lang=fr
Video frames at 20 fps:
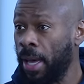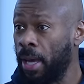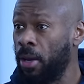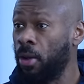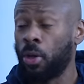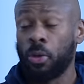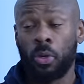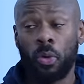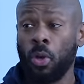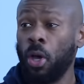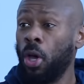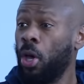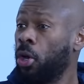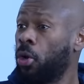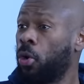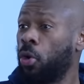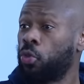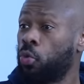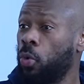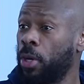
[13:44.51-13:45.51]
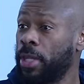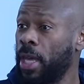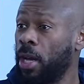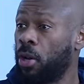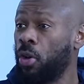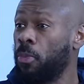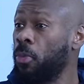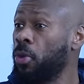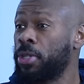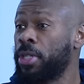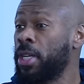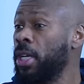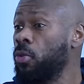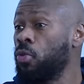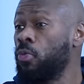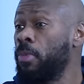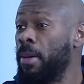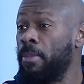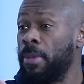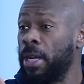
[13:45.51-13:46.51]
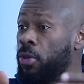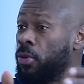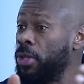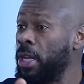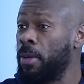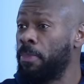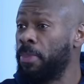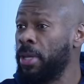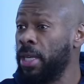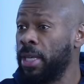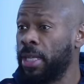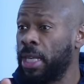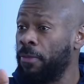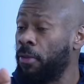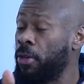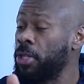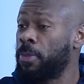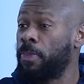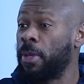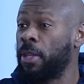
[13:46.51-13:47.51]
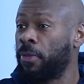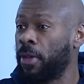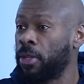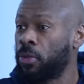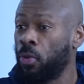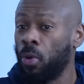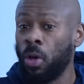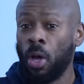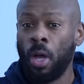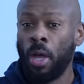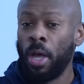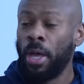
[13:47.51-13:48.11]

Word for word: alors que quand toi, tu as commencé, ou même les Lionel Beyeke, Francis Benfato,